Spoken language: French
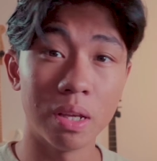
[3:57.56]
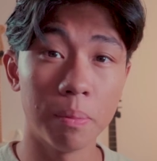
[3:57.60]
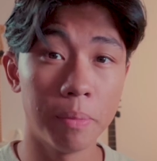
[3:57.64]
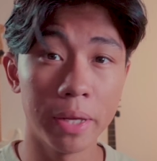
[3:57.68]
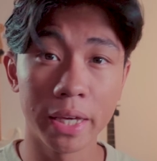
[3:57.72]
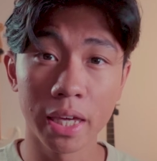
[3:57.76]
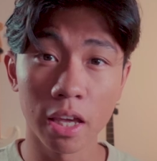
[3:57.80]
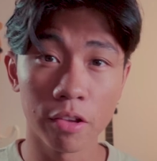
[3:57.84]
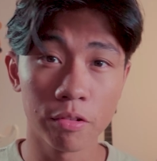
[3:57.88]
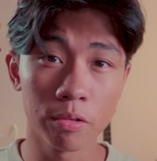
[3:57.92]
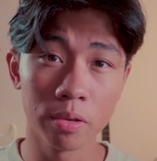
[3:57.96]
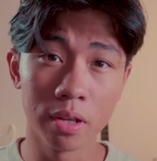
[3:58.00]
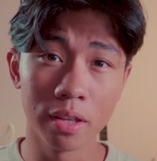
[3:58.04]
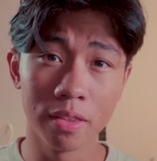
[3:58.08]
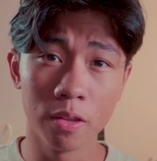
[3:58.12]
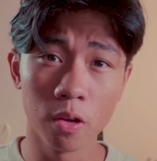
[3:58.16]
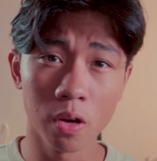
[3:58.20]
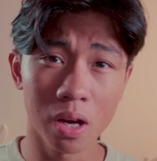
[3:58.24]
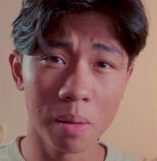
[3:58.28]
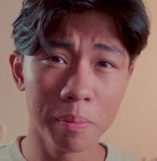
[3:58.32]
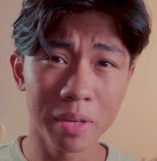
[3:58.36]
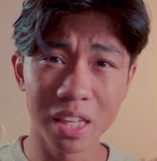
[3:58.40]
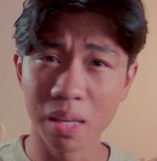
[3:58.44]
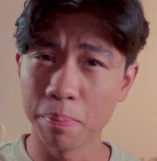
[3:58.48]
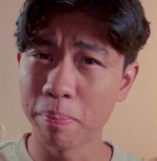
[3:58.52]
d'application des
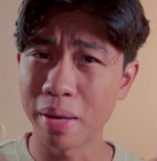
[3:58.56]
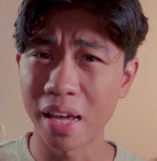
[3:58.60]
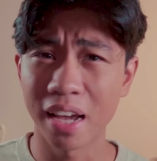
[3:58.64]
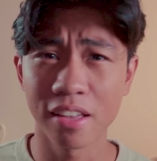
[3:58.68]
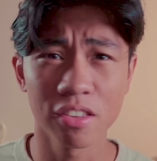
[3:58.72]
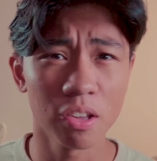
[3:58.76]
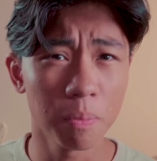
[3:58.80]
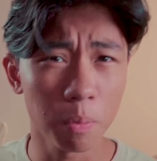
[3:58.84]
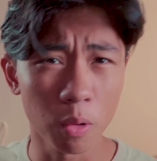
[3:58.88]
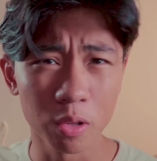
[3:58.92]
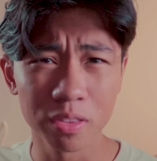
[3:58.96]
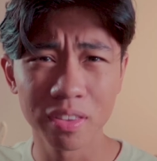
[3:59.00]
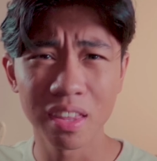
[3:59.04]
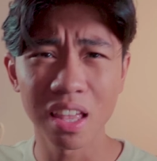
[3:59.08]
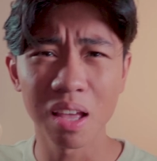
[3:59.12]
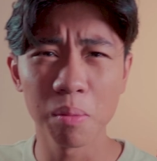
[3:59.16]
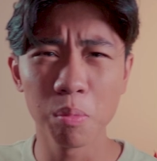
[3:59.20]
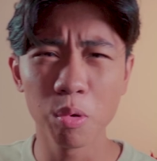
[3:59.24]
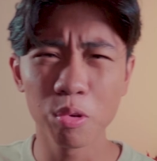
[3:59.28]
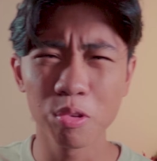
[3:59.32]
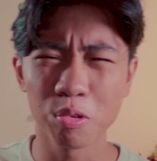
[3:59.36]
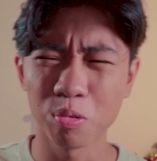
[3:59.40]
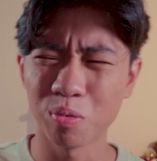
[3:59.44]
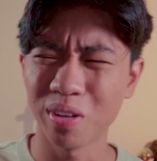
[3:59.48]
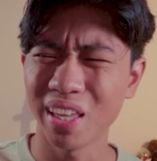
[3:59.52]
théorèmes qui par exemple en
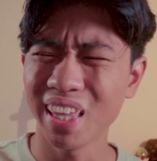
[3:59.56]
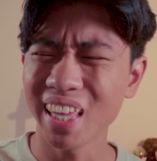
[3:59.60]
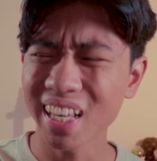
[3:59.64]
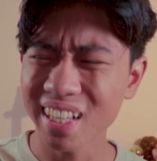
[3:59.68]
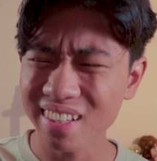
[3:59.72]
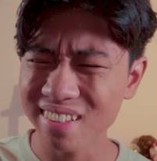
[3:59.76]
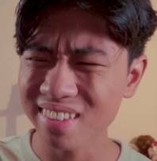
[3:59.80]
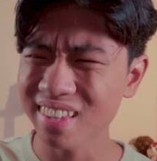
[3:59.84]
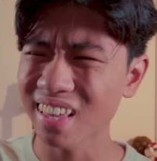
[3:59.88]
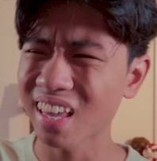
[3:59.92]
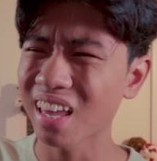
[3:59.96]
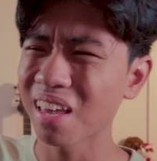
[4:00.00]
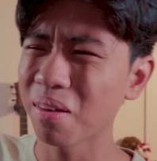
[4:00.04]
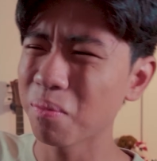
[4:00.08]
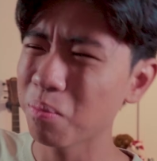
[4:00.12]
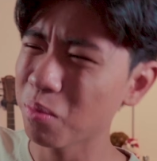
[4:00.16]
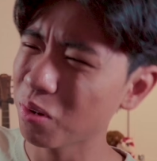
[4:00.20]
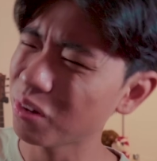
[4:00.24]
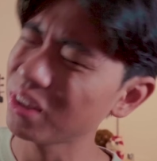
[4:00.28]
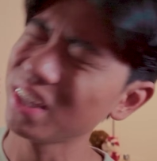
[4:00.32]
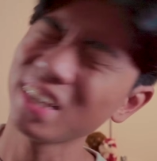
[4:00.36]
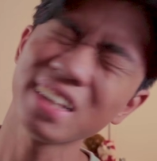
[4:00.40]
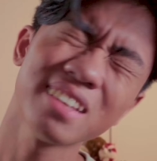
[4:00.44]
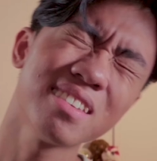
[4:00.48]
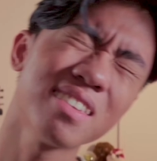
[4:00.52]
thermo sont
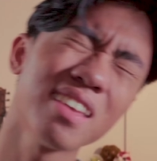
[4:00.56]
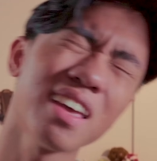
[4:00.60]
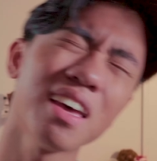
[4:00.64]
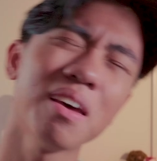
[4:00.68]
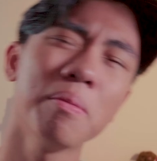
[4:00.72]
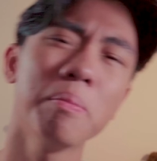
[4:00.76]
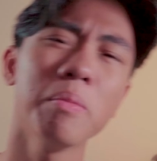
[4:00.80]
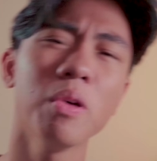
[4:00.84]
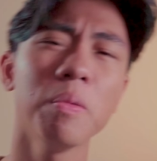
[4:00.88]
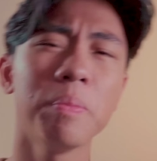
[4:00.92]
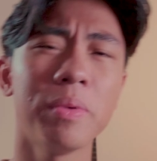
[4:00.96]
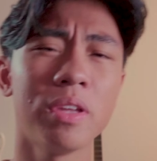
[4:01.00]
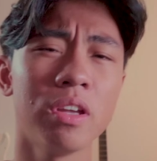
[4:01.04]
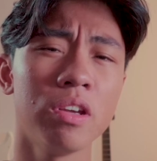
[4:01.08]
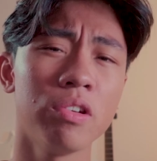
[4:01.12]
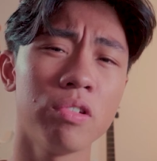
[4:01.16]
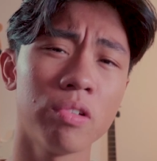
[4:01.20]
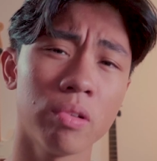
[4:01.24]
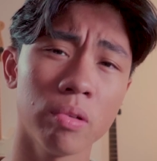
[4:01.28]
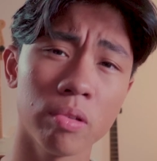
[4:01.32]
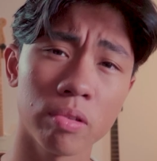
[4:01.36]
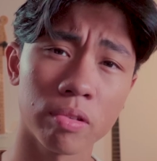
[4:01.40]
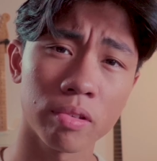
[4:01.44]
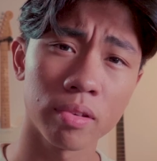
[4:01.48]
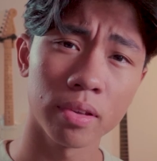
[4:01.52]
extrêmement extrêmement
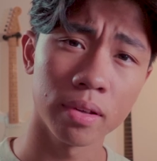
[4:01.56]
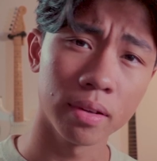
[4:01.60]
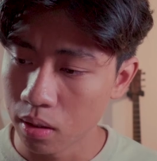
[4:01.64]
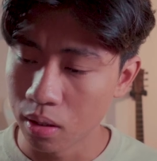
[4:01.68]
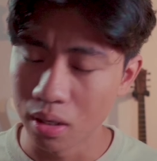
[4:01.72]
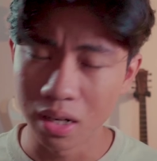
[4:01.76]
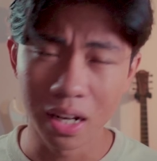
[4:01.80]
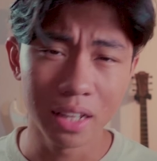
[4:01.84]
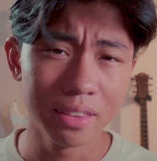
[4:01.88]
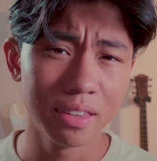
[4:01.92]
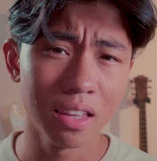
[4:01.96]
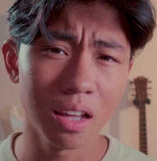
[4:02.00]
piégeuses la